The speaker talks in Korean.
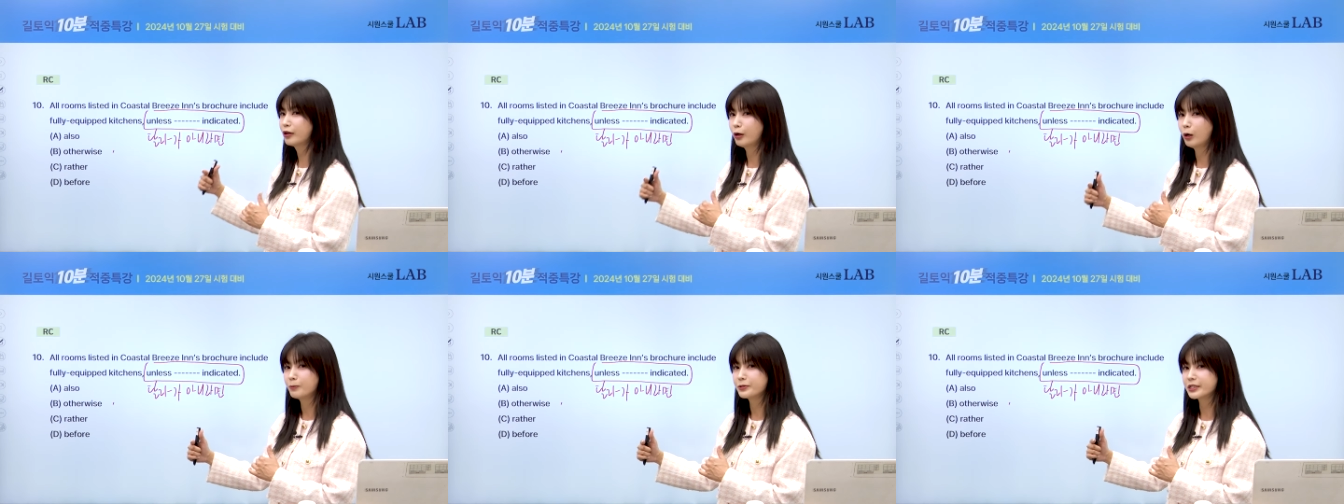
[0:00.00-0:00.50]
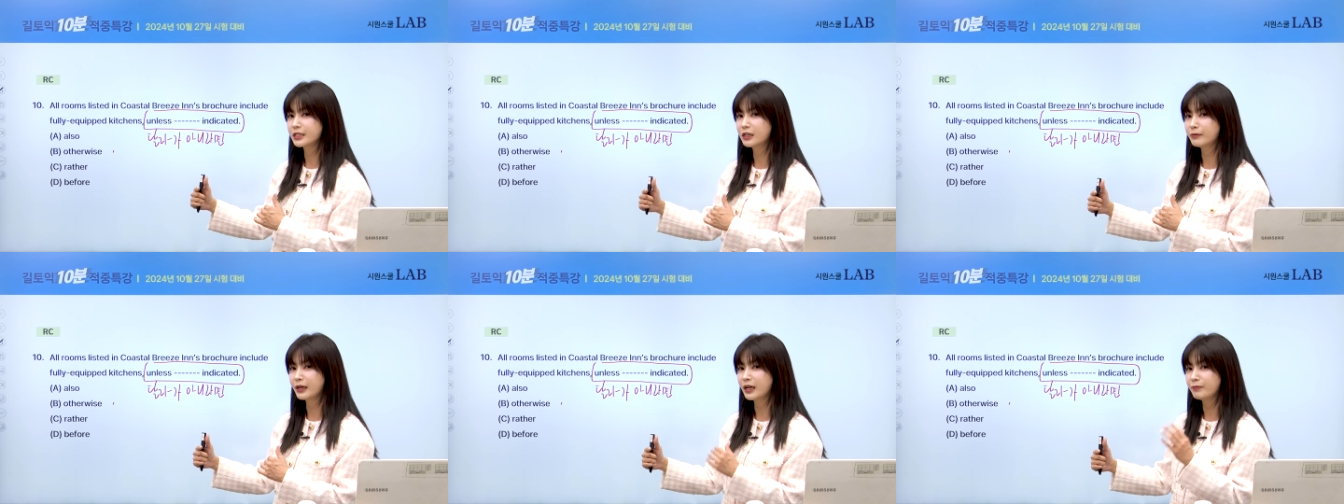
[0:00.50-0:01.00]
거
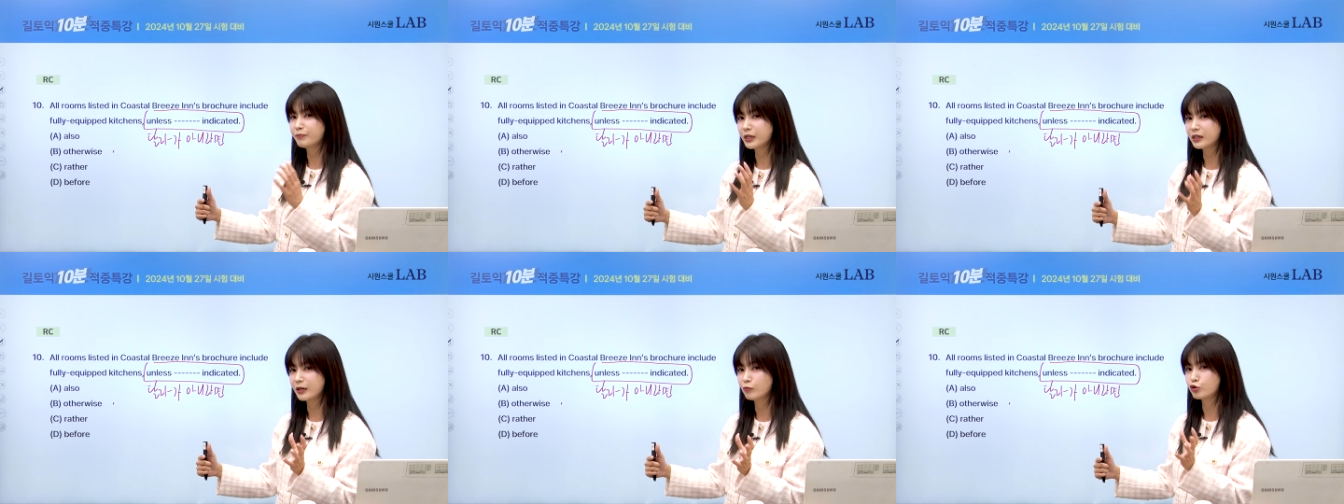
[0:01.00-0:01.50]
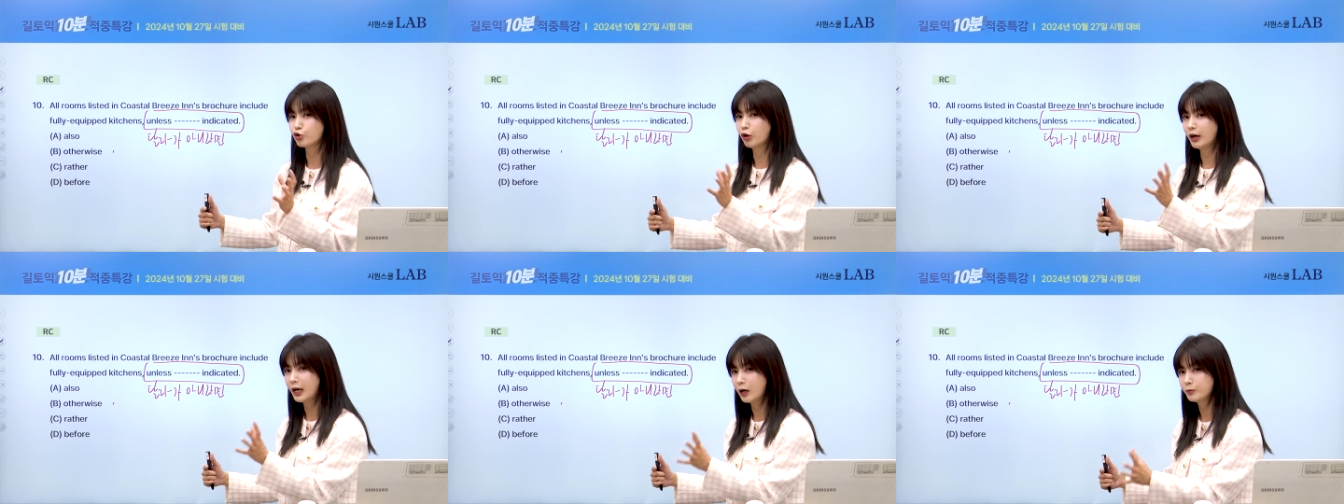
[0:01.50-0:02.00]
없으면 미팅
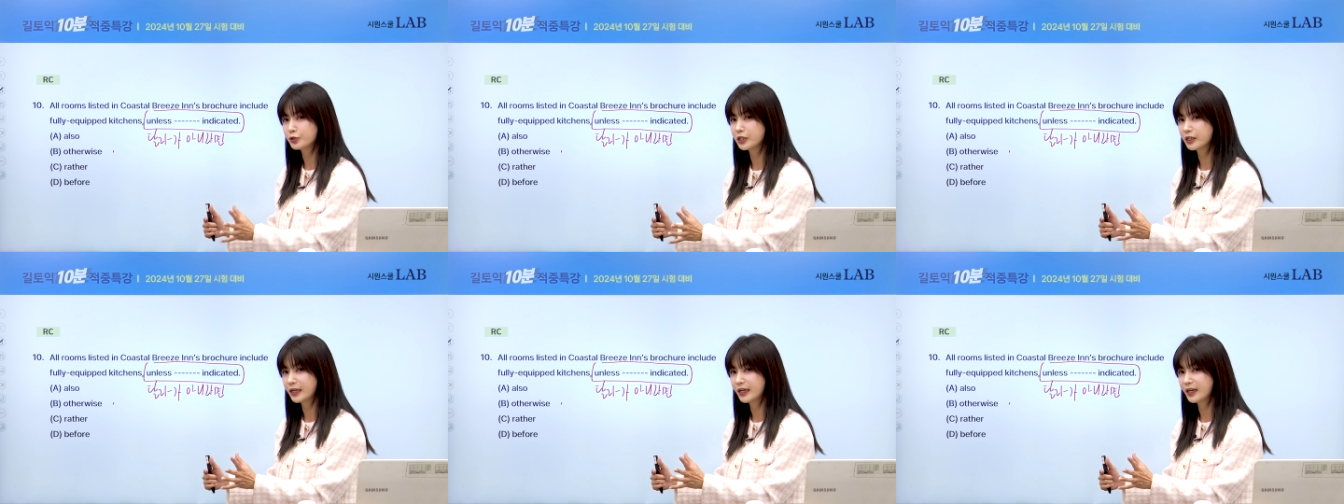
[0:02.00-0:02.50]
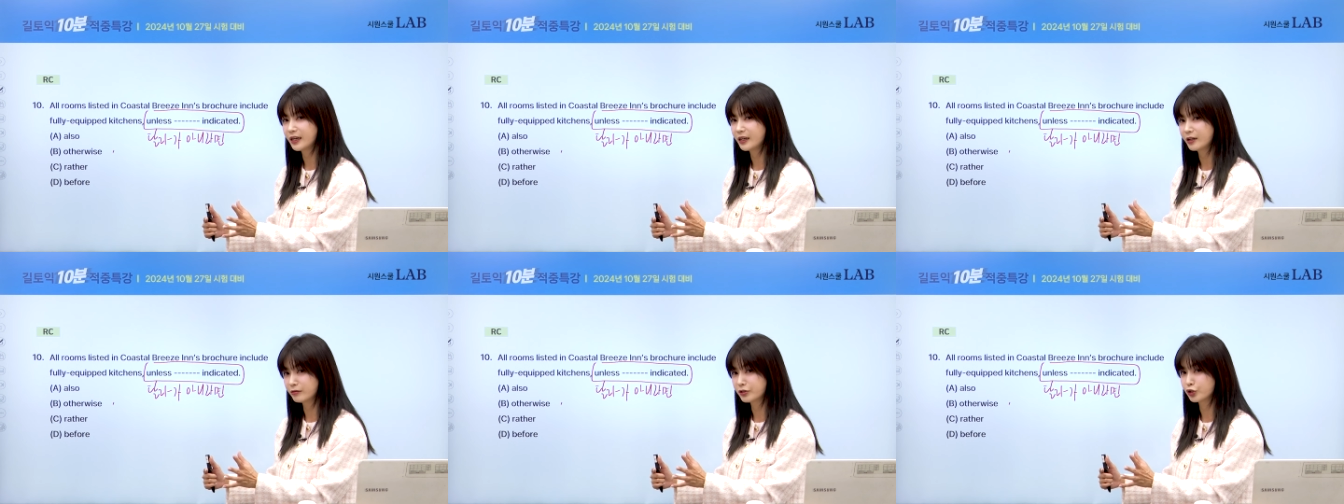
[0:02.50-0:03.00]
무조건 9시다.
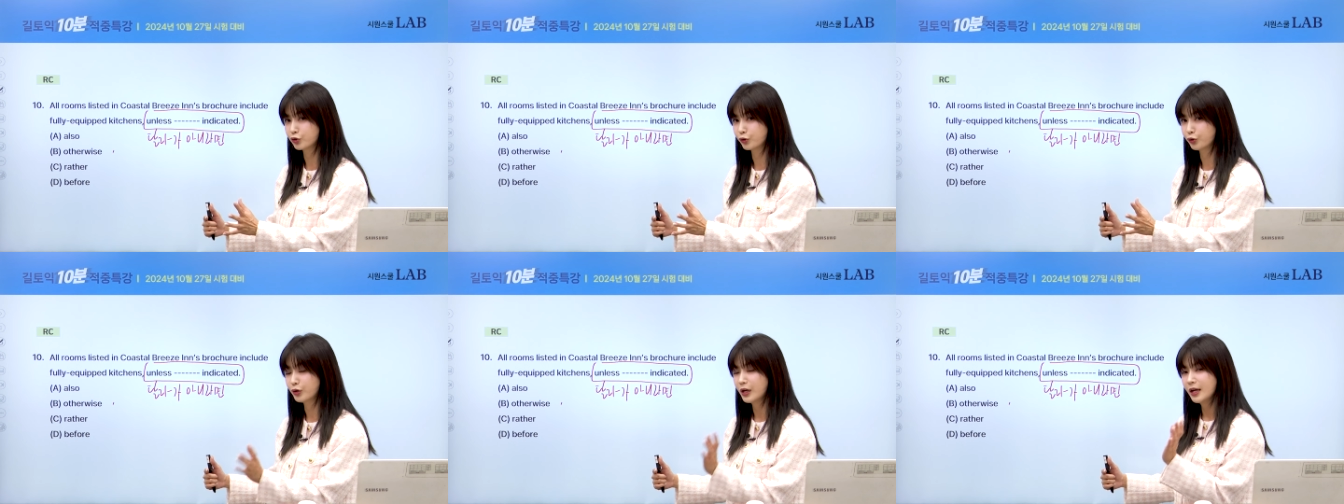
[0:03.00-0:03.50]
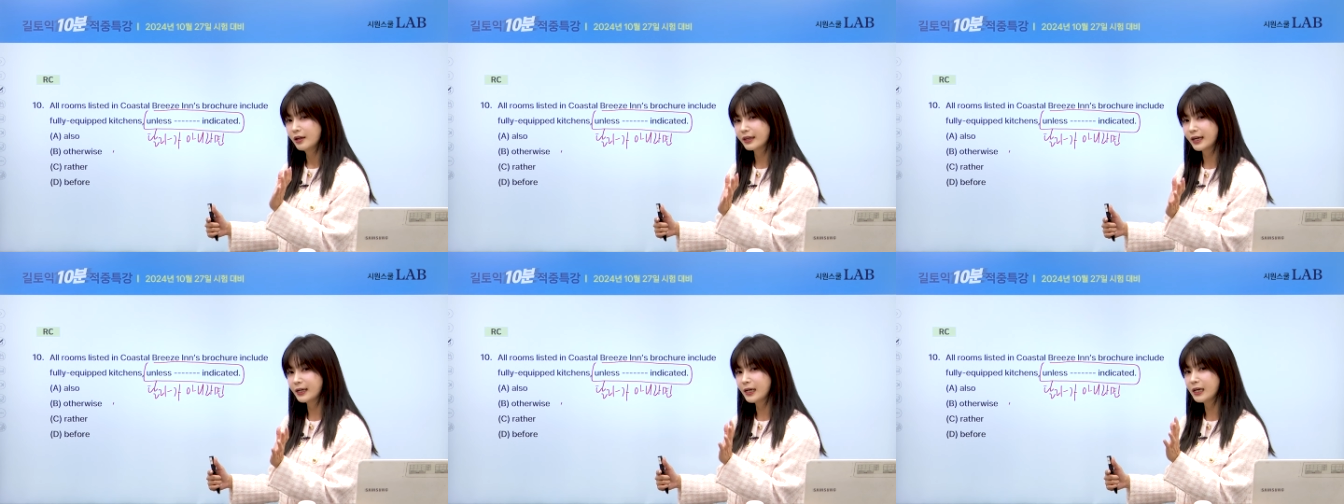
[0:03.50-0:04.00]
이런 식으로.
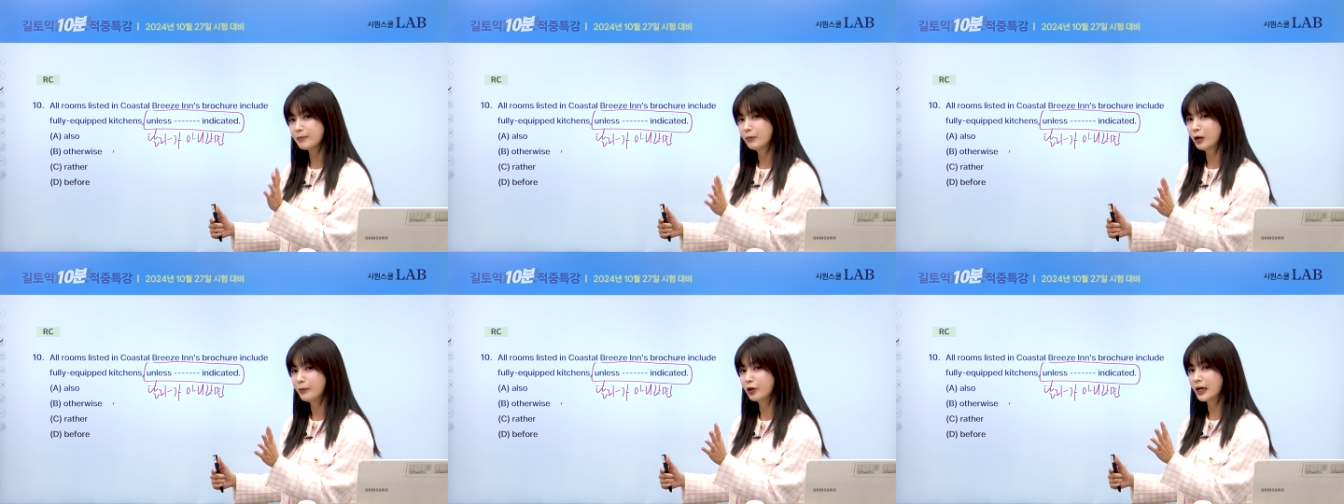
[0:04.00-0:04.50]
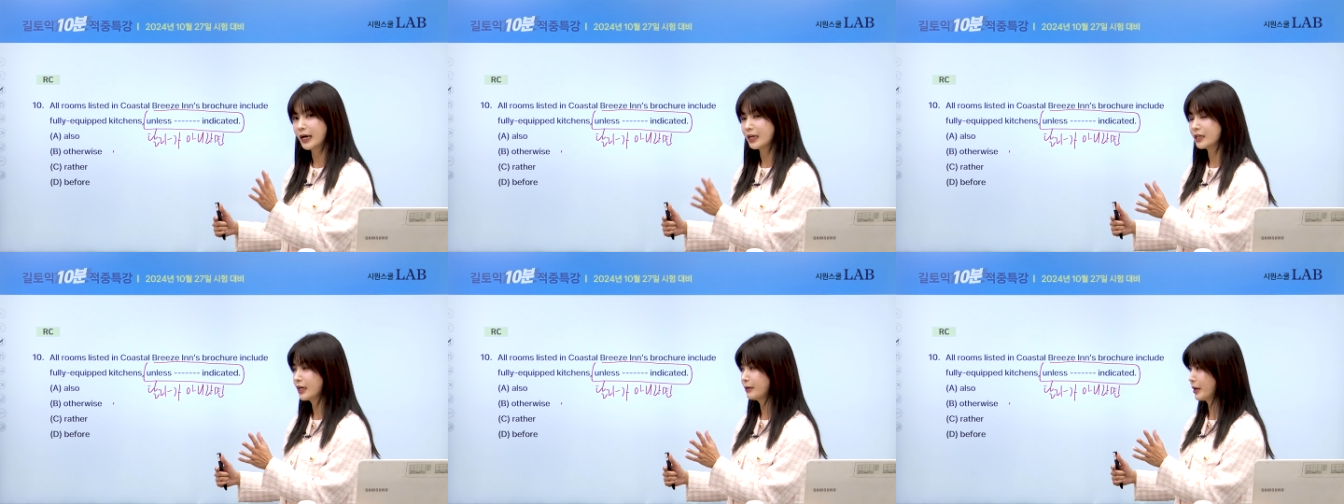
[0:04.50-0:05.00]
달리 뭐뭐가
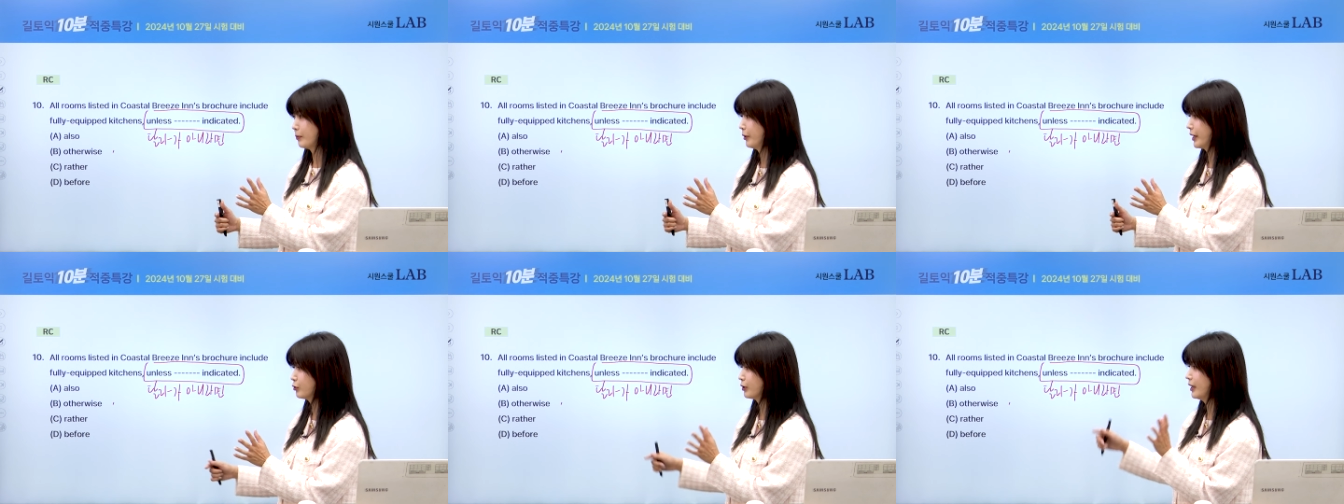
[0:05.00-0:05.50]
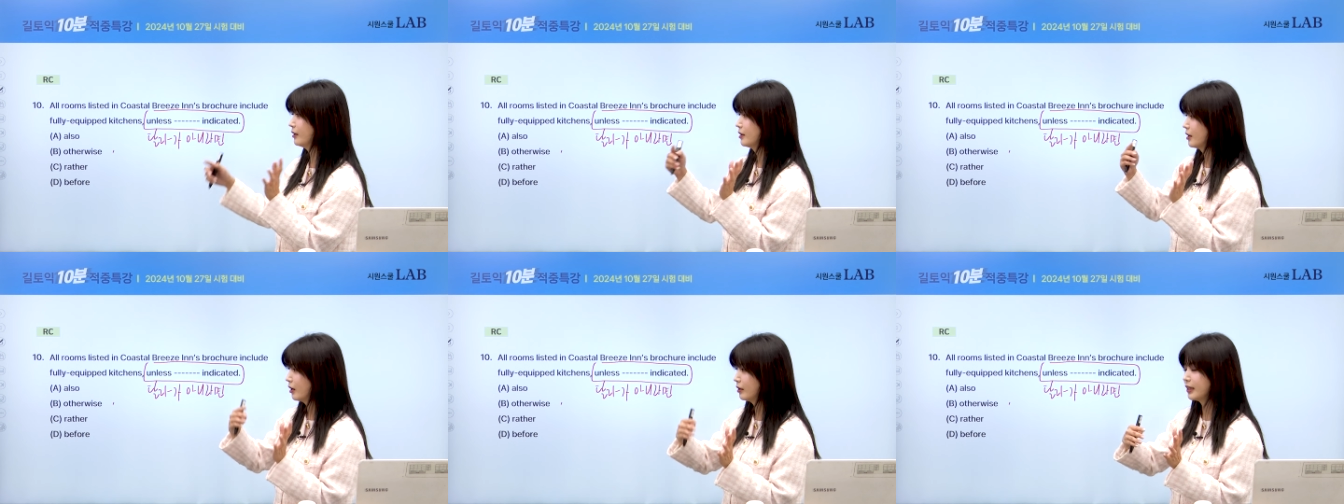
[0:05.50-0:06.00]
아니라면 뭐라고요?
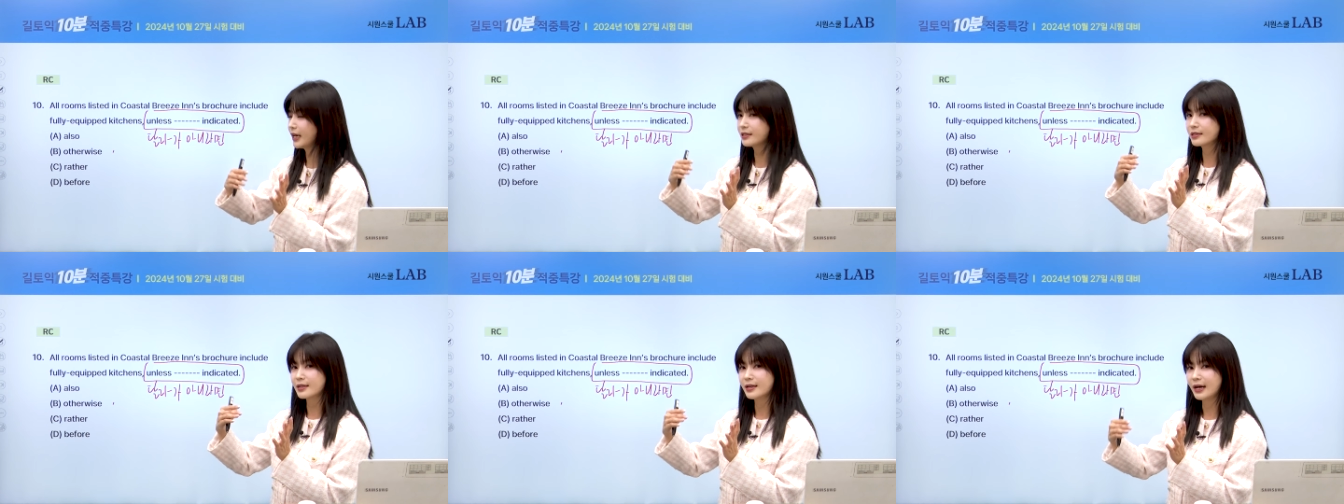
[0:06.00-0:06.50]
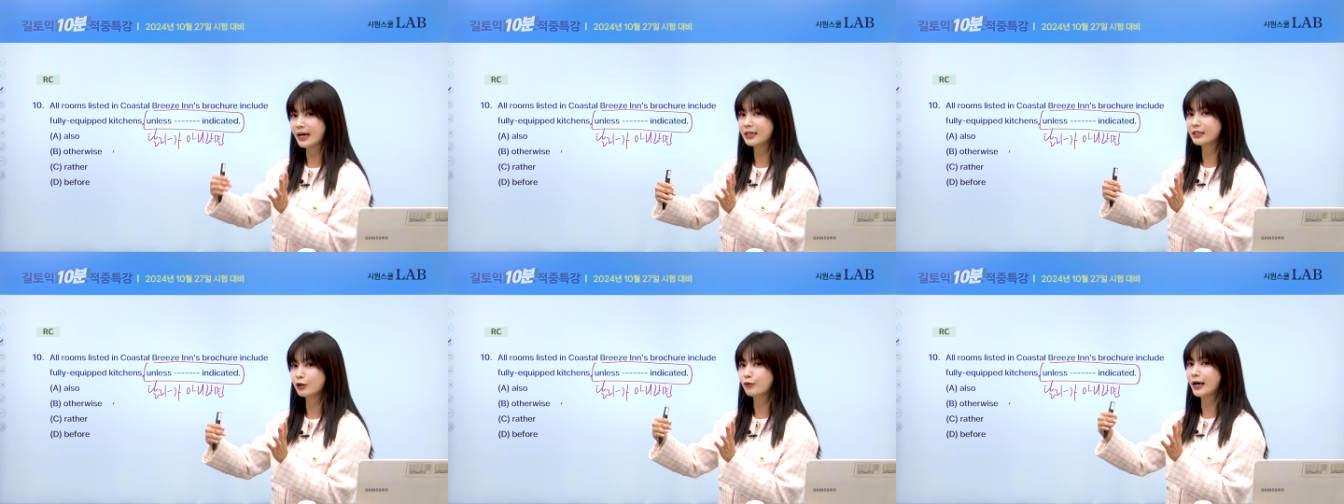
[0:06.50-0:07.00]
unless
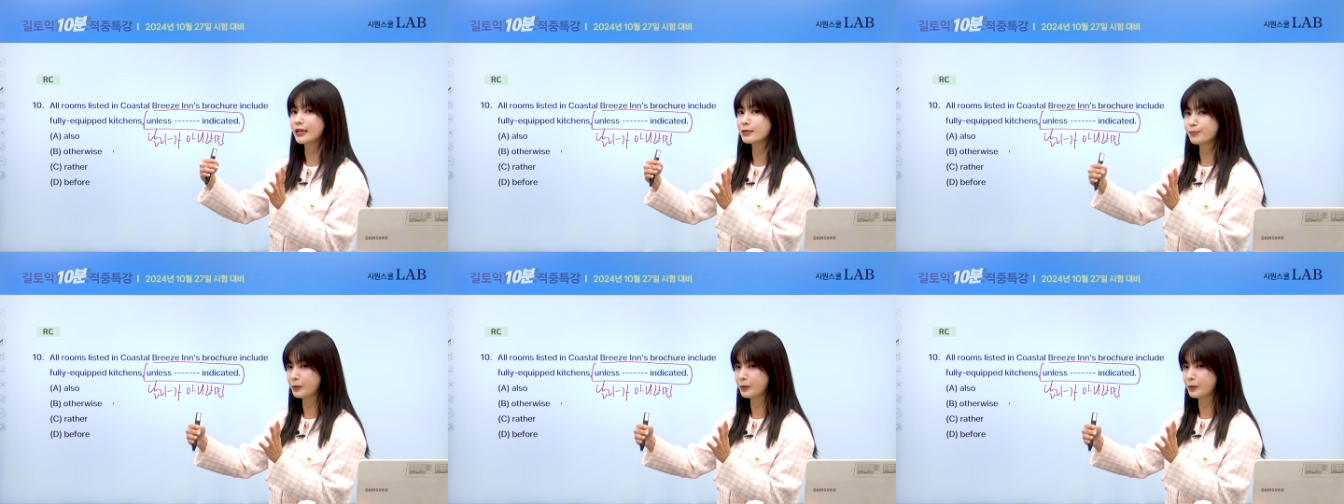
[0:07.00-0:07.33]
otherwise